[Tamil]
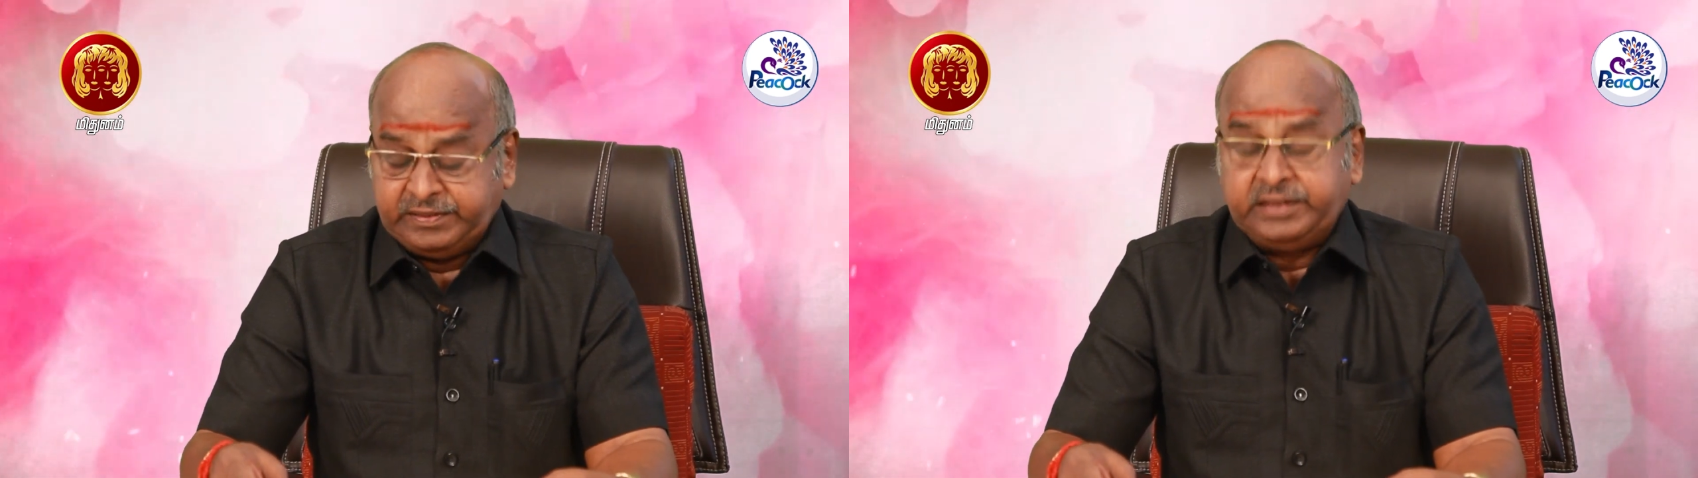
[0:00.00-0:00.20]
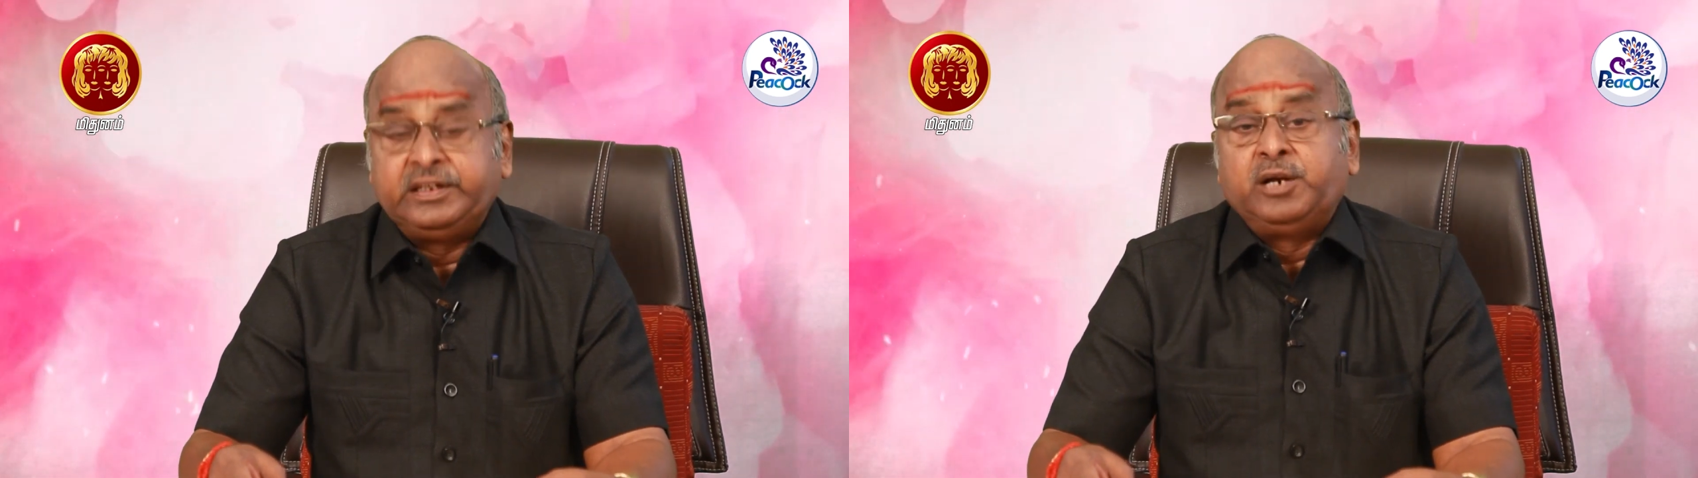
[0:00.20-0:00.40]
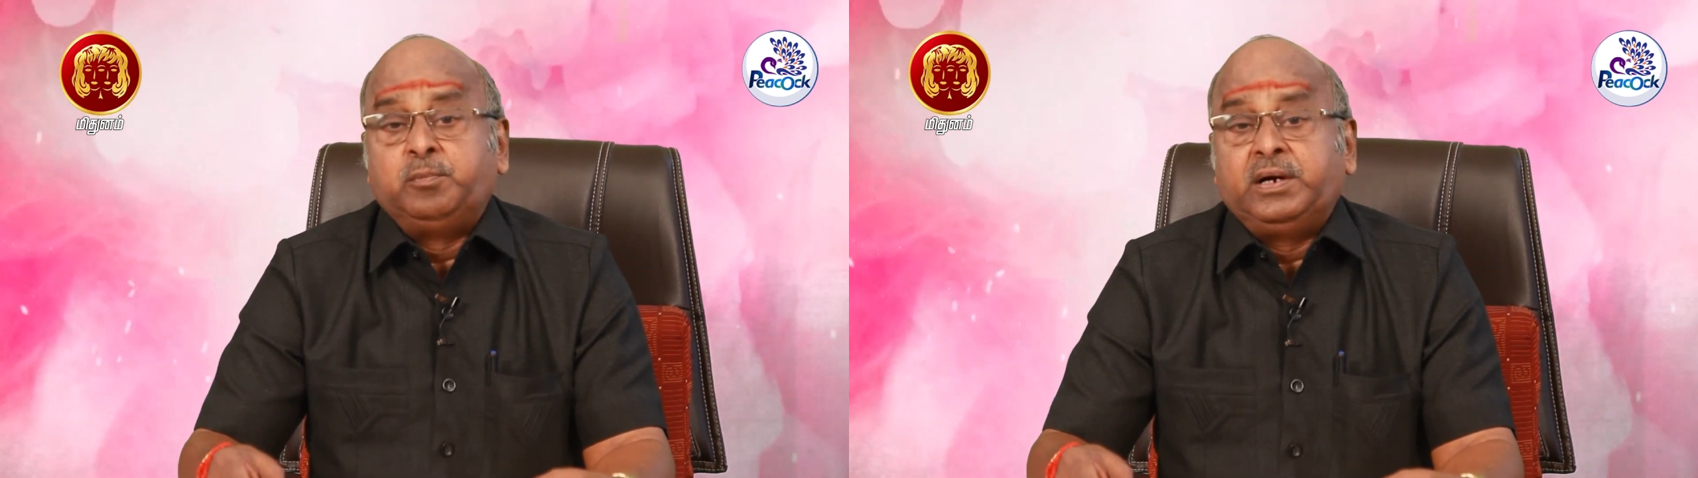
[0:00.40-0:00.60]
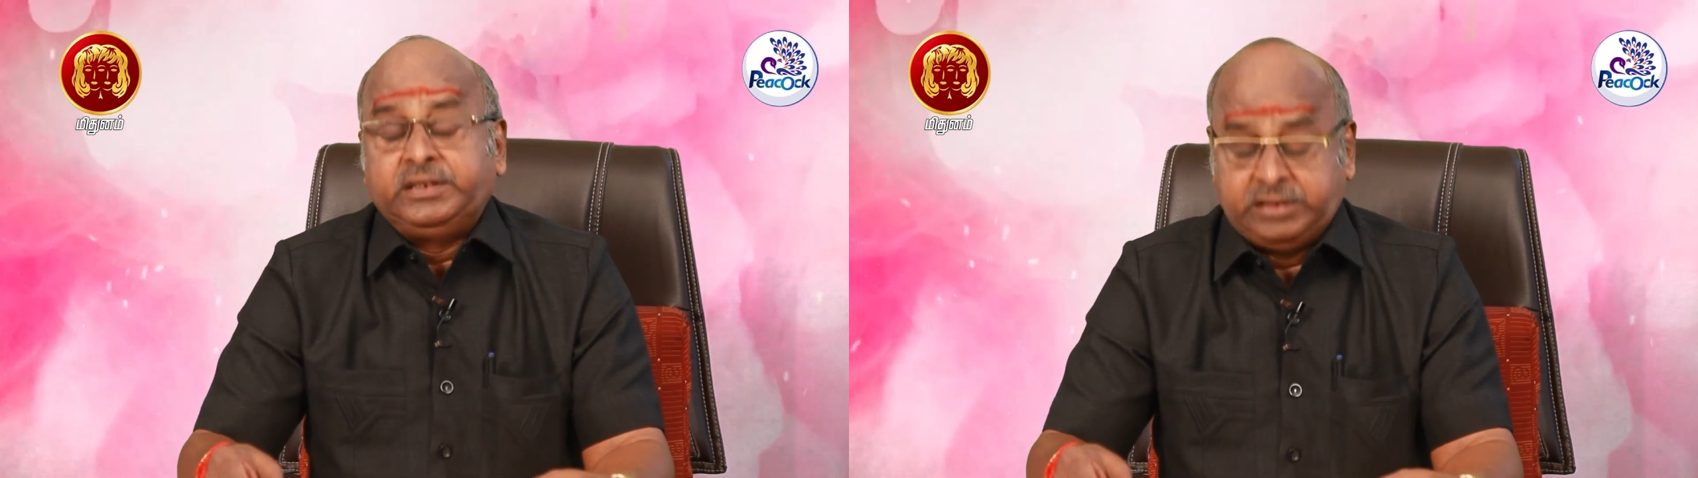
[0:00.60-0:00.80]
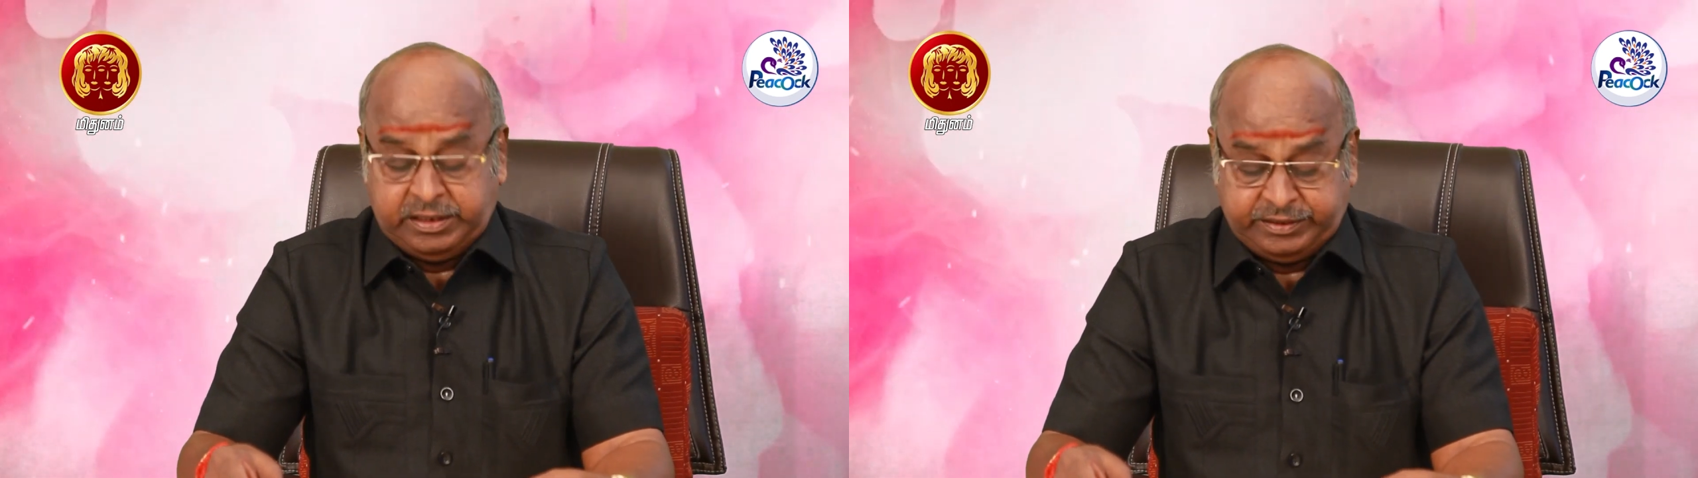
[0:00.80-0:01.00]
செய்திகள்
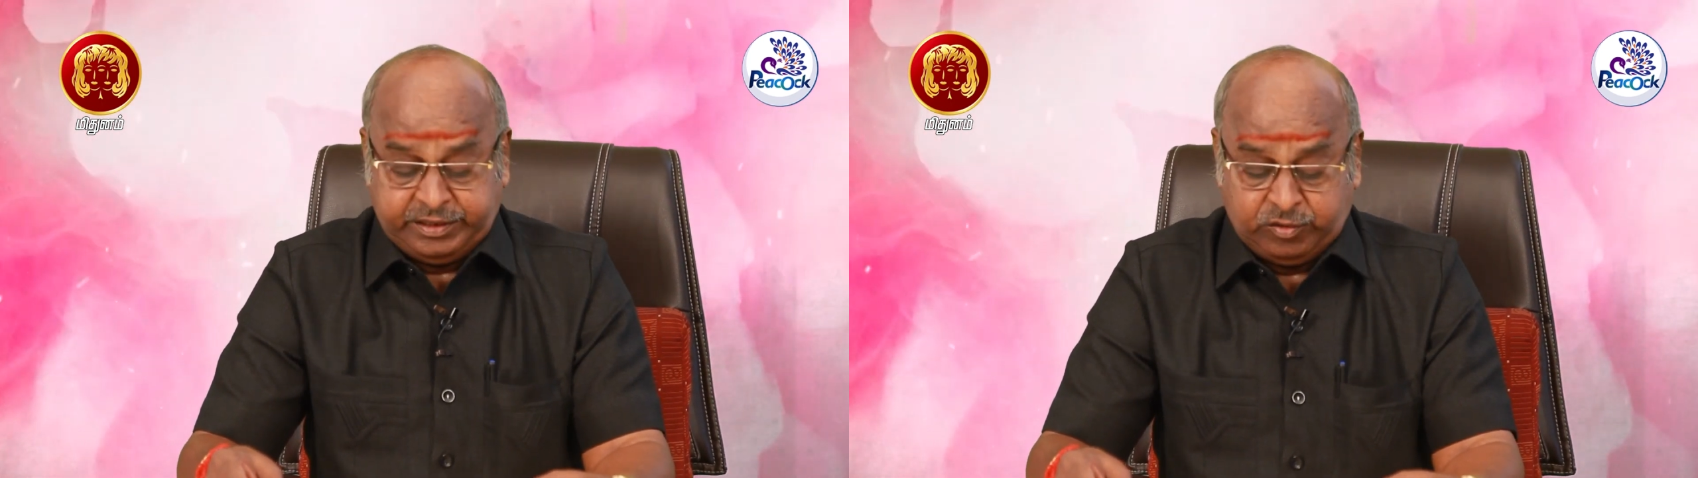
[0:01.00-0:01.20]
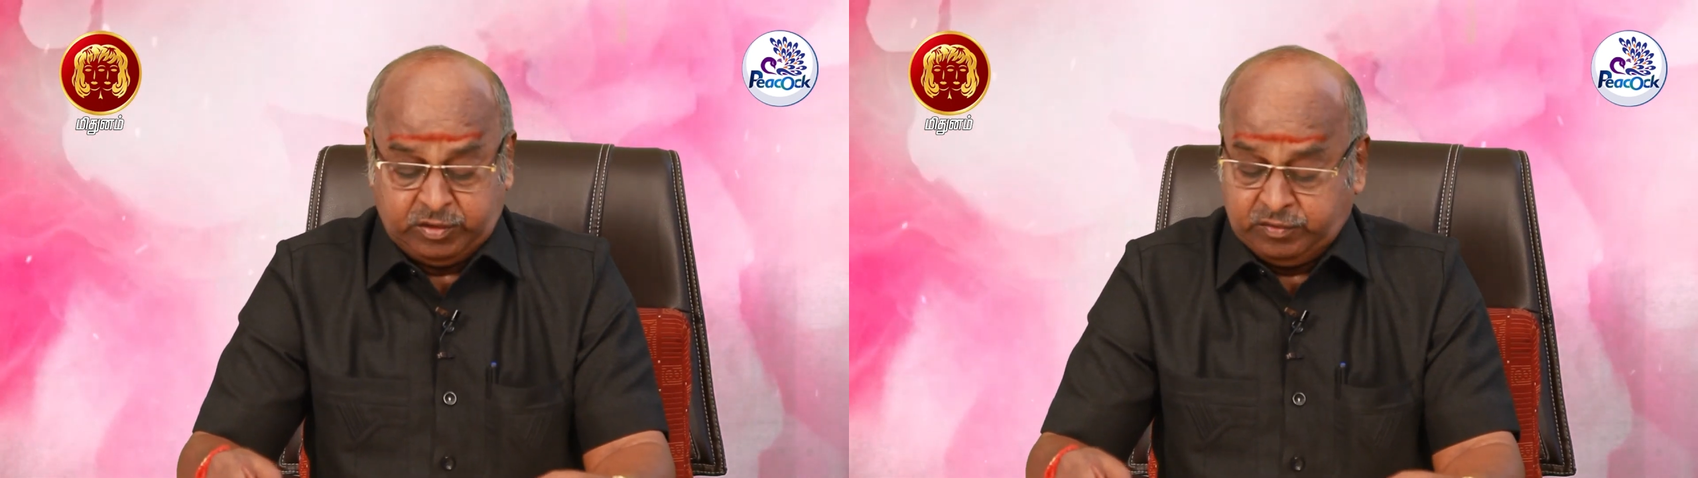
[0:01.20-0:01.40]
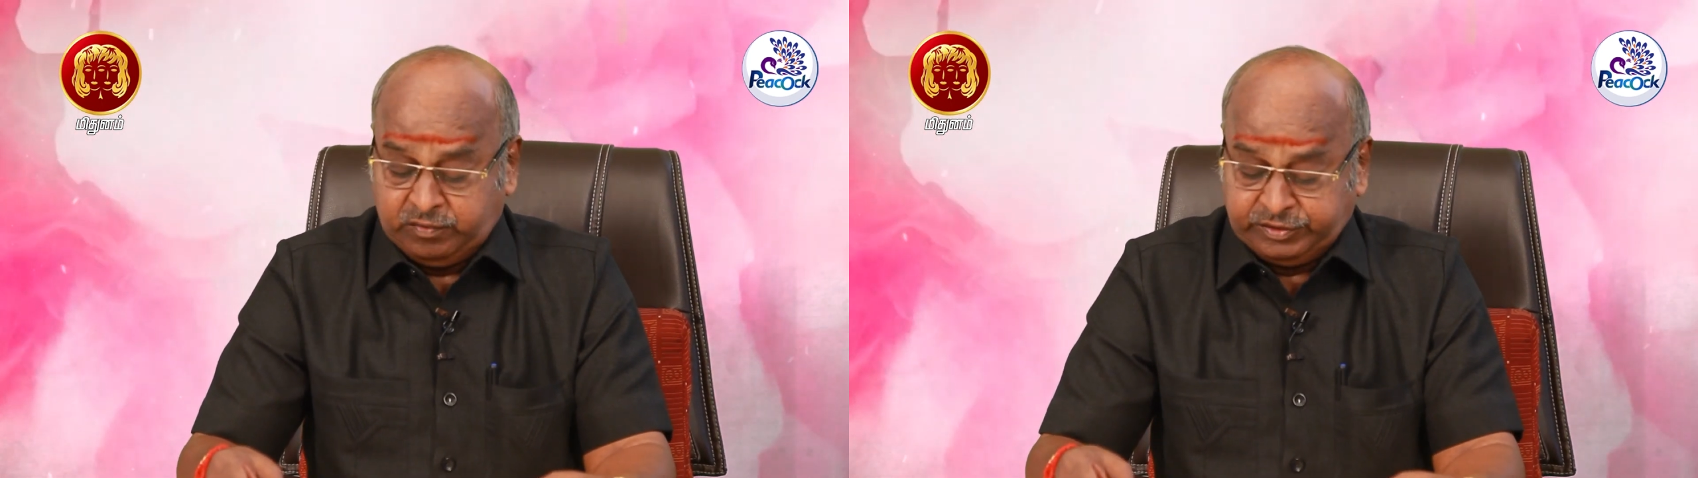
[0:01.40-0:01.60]
மகிழ்ச்சியான தகவல்கள்